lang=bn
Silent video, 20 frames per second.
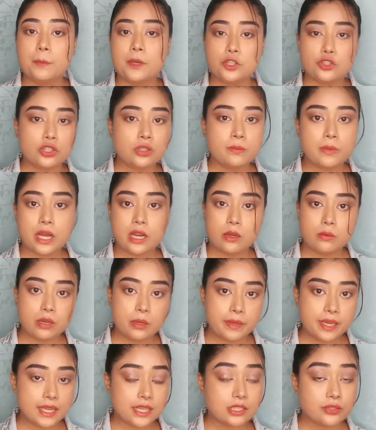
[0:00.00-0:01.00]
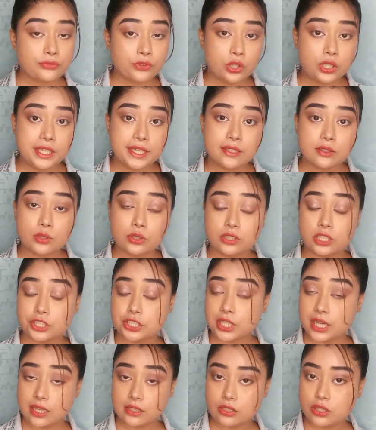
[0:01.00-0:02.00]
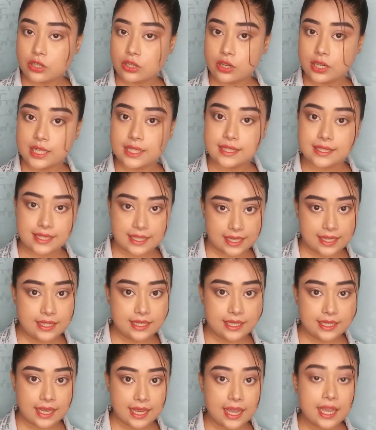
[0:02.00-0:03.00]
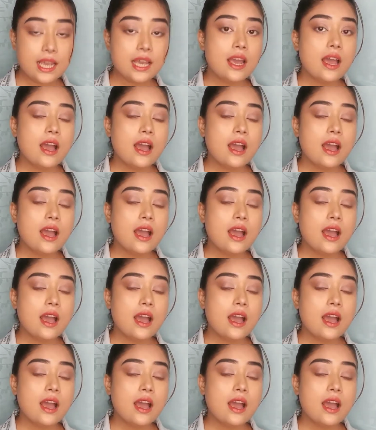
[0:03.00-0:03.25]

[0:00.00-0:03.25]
ভীষণ ভালোভাবে এক্সফোলিয়েট করতে সাহায্য করে স্কিনকে